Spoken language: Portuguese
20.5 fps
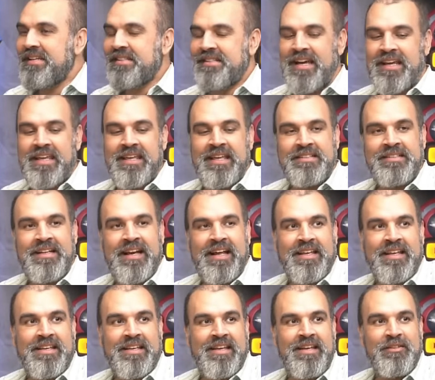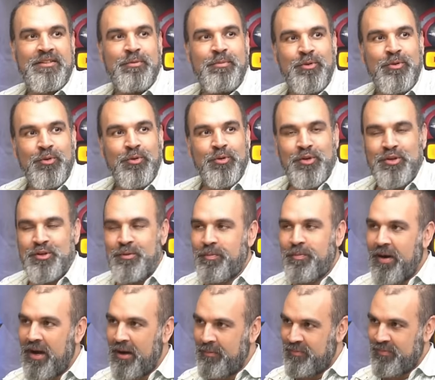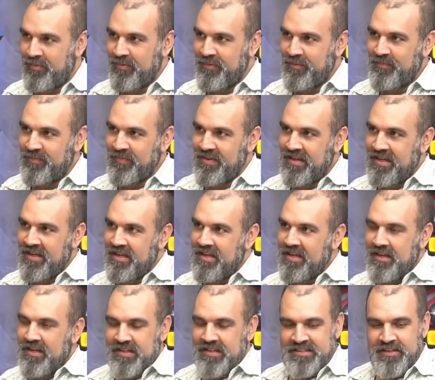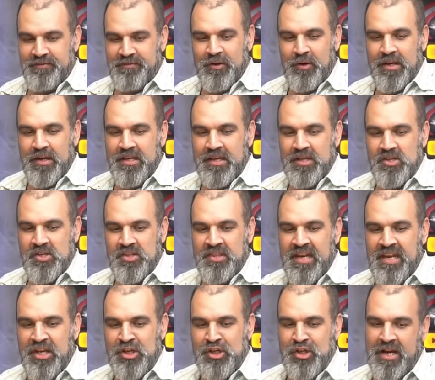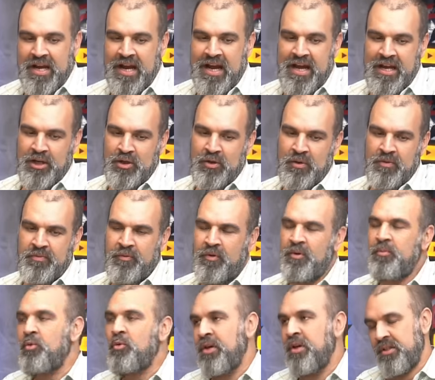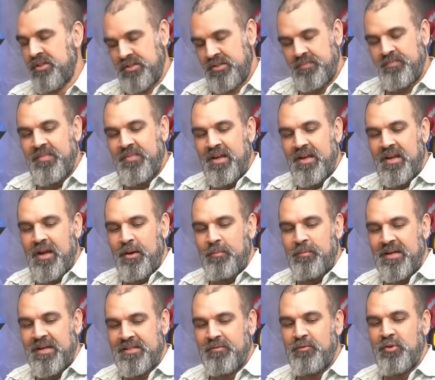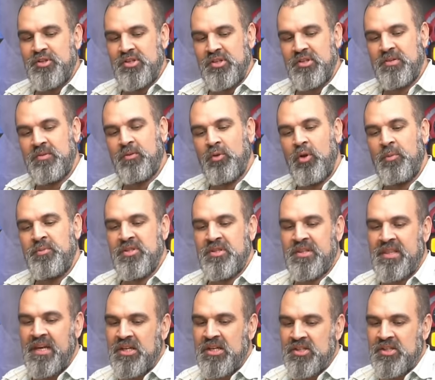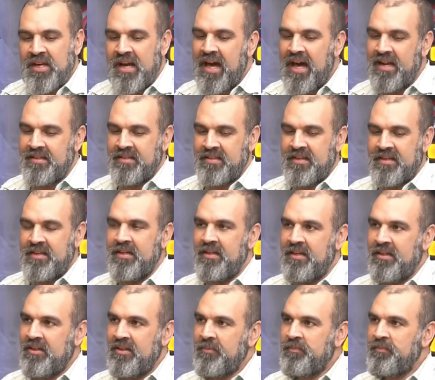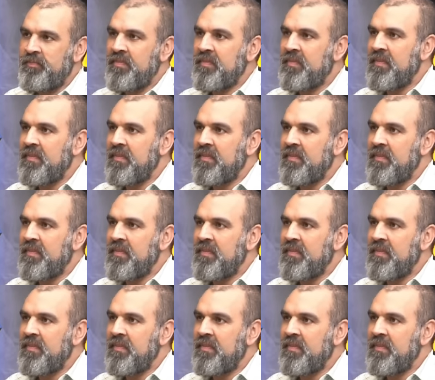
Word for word: a gente está aqui, sei lá, 15 minutos de papo. Você falou aqui de três caras, eu falo um monte. Mas você falou de nome de três caras aqui